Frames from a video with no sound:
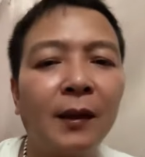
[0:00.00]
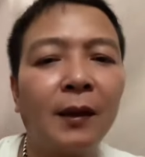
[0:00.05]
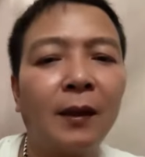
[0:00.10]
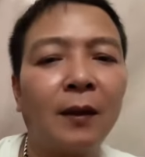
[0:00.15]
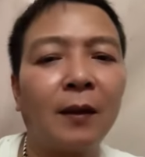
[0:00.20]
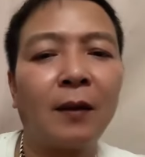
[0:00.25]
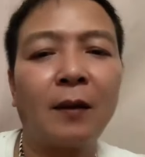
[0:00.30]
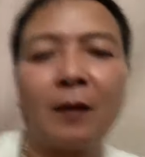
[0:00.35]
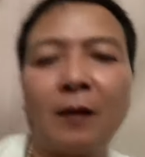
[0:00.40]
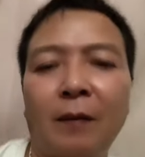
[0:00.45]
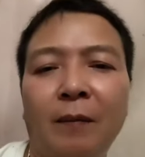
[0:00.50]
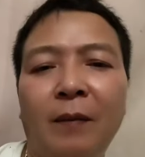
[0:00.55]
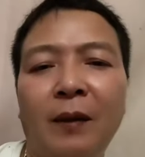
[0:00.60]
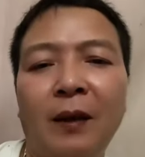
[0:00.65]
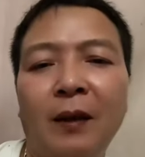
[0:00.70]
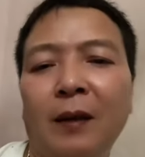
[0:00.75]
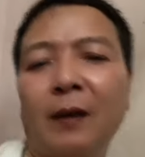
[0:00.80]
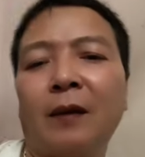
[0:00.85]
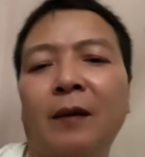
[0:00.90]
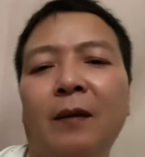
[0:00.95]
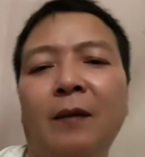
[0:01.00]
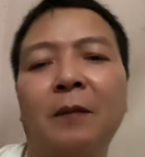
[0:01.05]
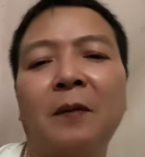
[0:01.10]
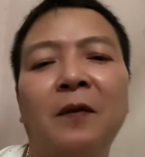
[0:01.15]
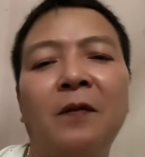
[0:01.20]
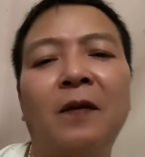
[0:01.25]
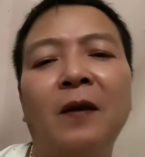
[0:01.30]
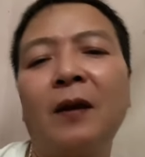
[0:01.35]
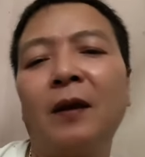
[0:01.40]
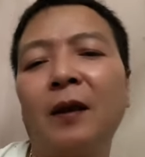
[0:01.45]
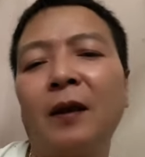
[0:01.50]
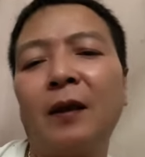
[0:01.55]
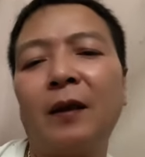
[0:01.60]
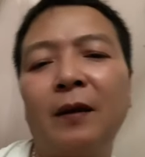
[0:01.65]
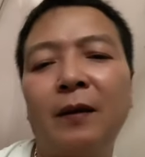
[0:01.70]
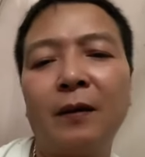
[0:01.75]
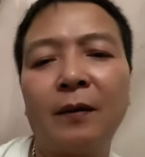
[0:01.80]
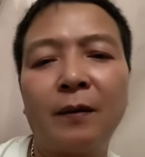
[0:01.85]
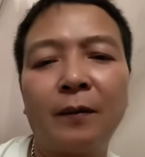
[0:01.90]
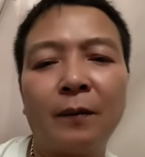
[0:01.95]
còn mình à, một phân tích
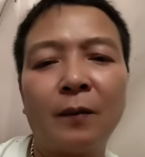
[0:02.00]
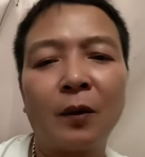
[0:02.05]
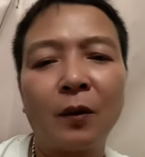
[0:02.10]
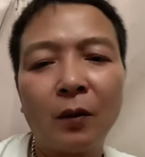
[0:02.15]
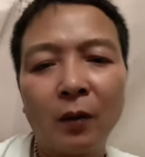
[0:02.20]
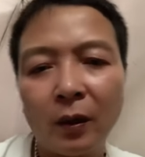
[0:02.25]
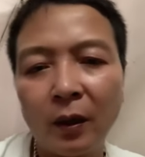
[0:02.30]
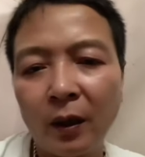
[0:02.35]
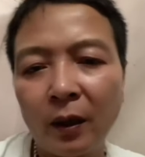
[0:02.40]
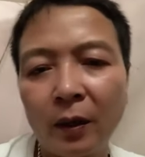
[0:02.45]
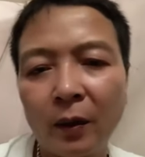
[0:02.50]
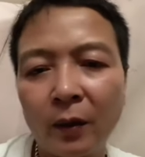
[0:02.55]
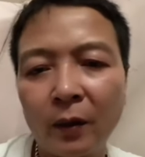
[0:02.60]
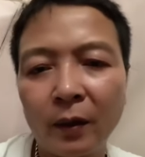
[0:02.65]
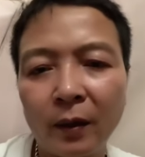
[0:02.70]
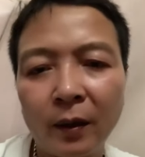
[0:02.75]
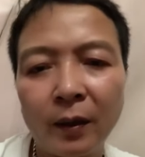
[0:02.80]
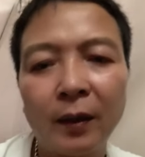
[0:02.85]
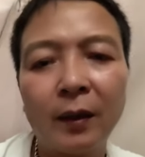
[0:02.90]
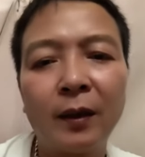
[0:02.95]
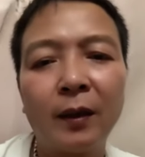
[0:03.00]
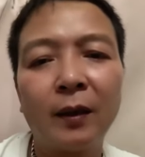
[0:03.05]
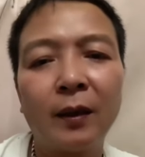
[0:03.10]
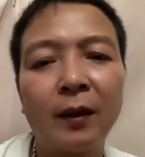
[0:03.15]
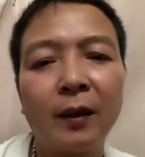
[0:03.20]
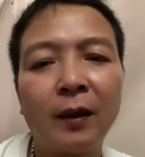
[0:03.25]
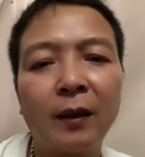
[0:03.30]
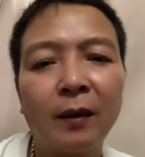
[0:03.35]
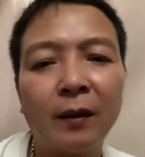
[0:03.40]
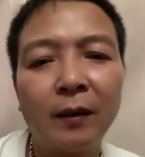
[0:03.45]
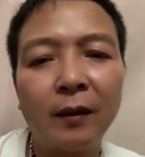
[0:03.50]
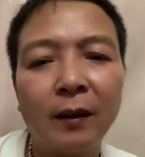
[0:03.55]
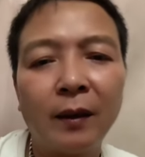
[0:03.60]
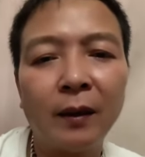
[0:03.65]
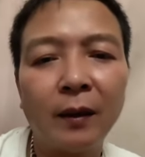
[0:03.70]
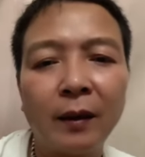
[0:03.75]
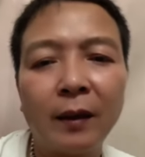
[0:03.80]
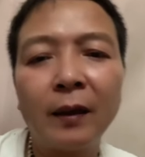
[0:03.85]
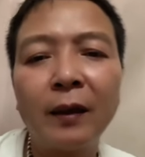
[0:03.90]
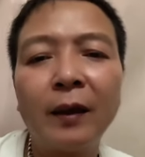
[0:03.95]
một đôi điều
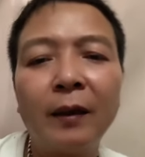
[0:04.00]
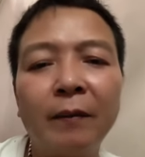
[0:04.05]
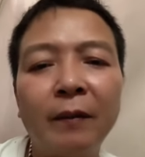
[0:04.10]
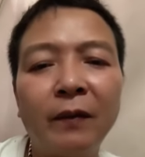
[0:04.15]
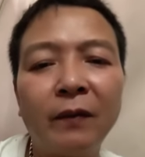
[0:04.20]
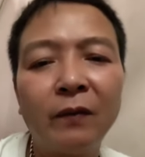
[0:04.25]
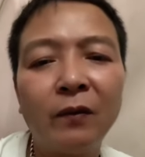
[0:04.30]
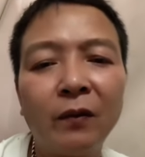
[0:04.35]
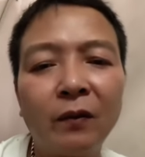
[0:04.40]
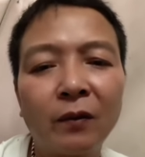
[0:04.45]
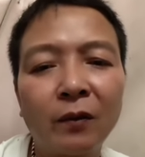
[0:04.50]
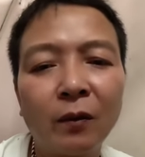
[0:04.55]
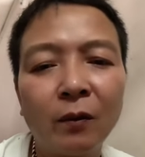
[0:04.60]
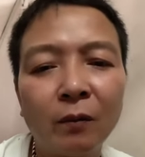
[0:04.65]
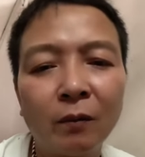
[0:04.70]
để anh em mình cùng